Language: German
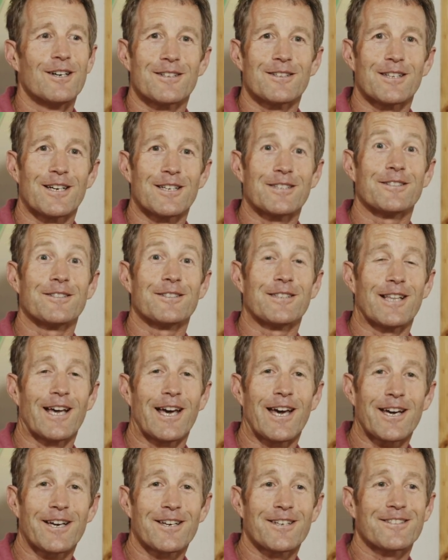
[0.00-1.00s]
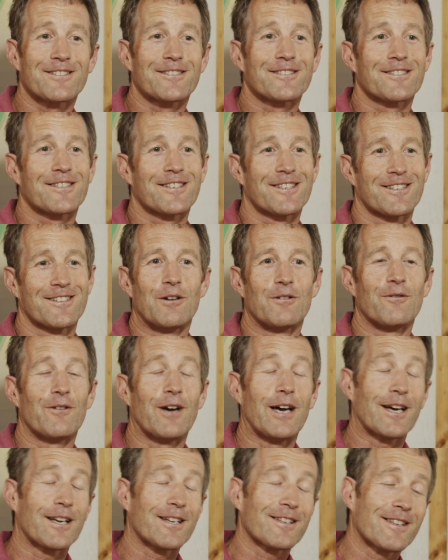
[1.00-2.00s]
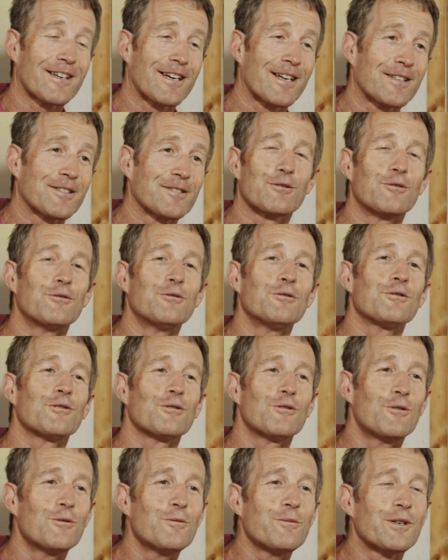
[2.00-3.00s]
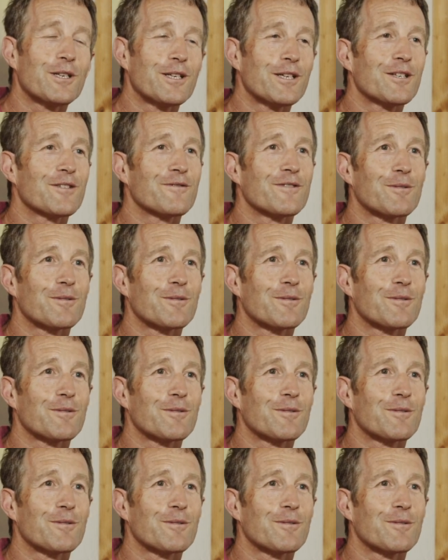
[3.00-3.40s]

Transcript: dass ihr es liked, weiterteilt und unbedingt,